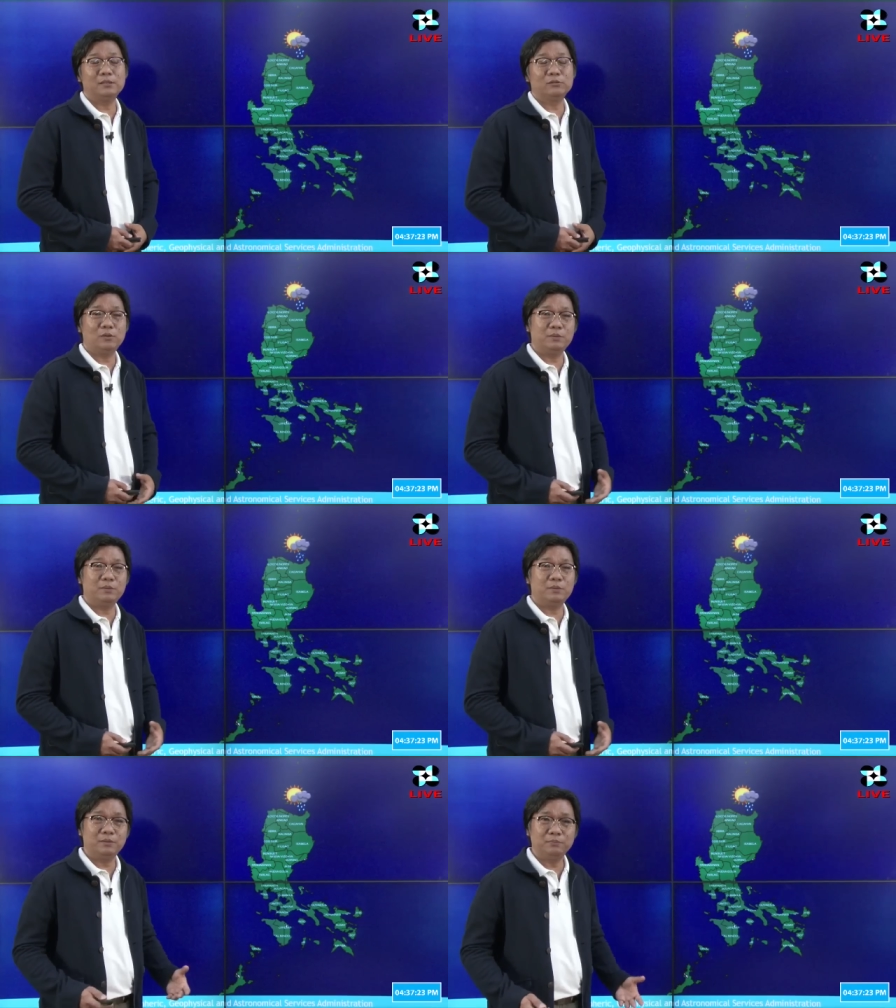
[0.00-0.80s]
So ibig
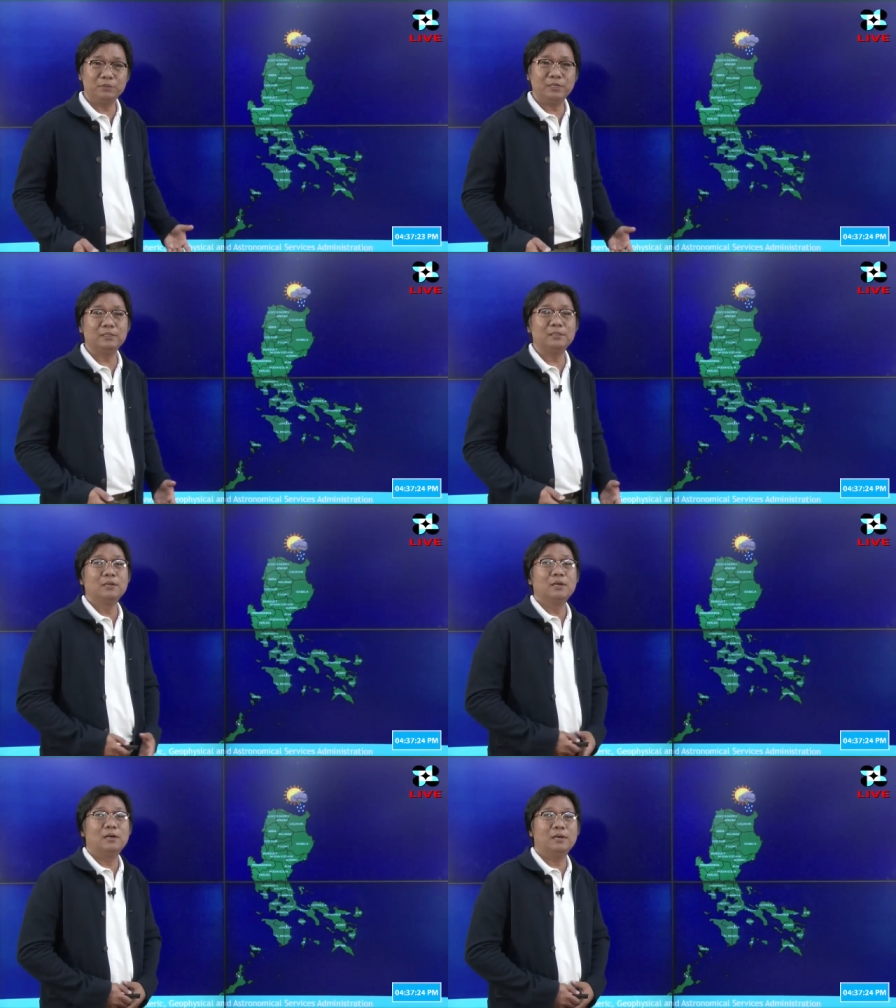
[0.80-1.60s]
sabihin po niyan,
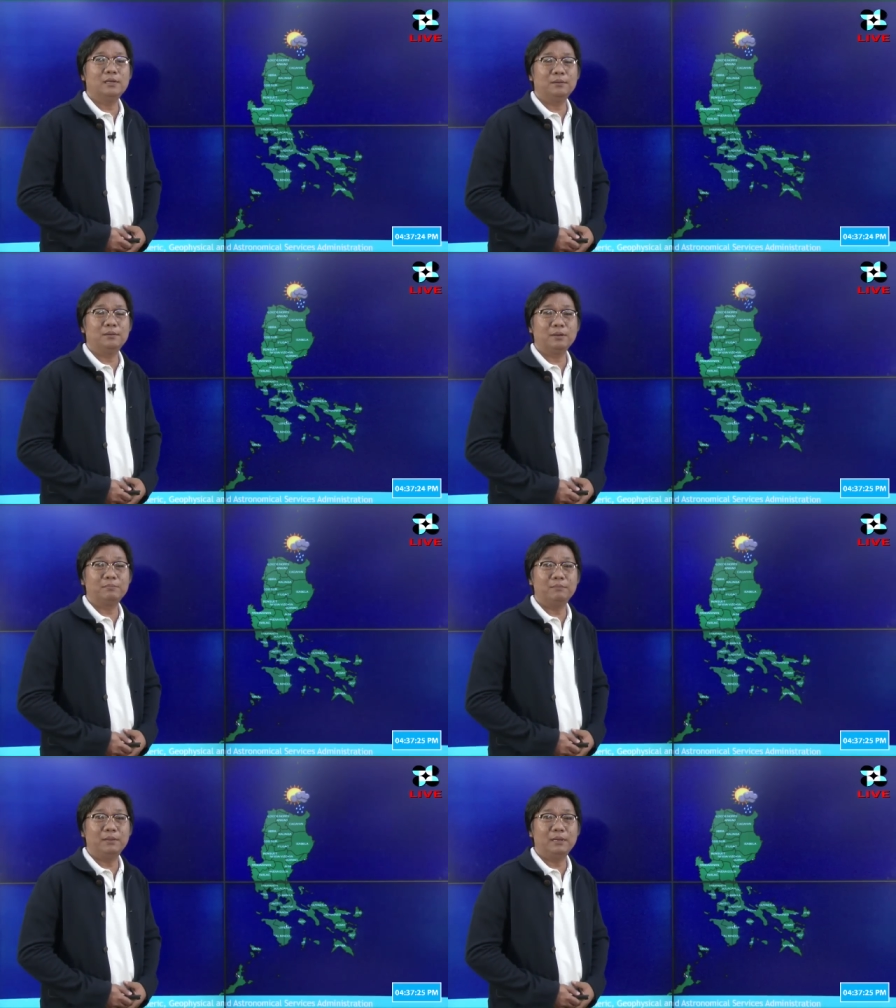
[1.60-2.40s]
ay uh,
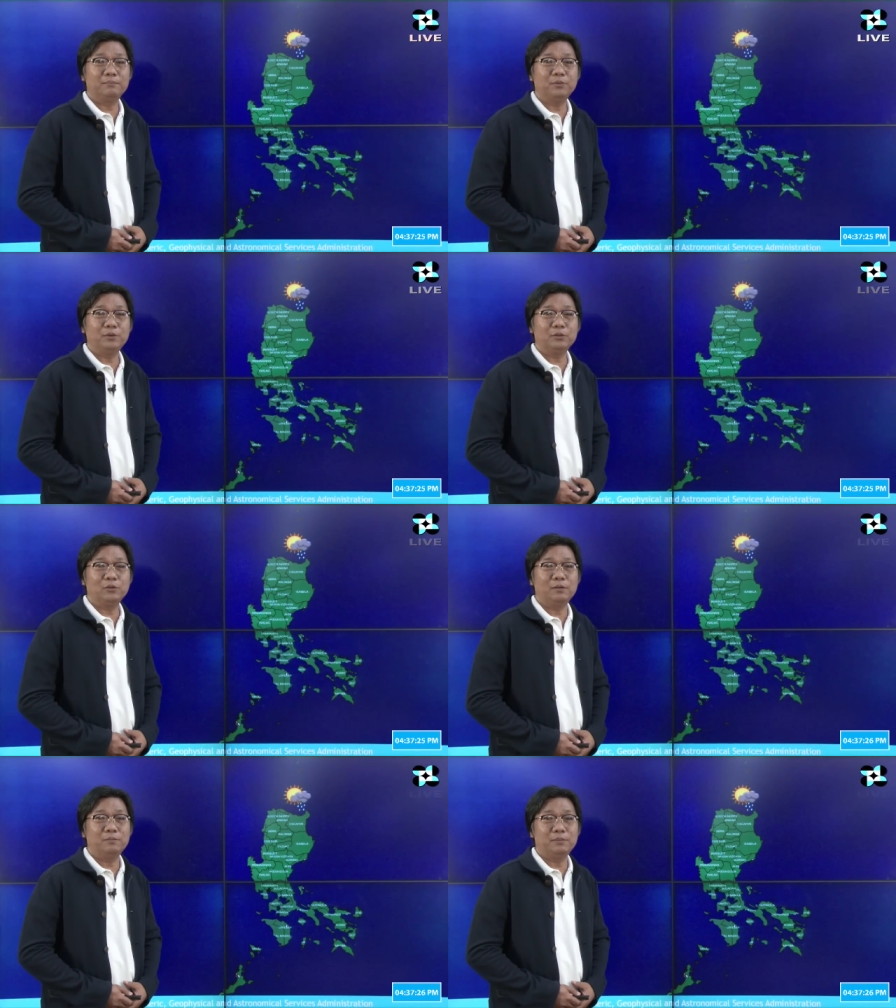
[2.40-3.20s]
magbabalik po
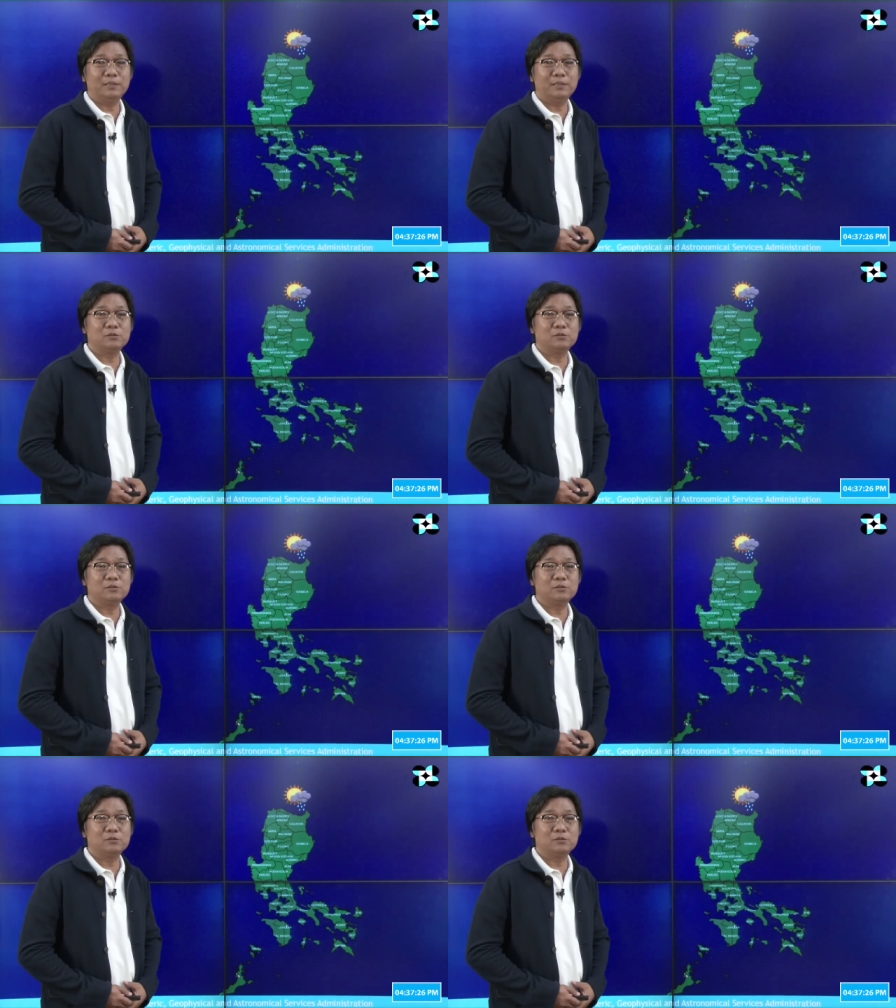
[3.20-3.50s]
itong amihan.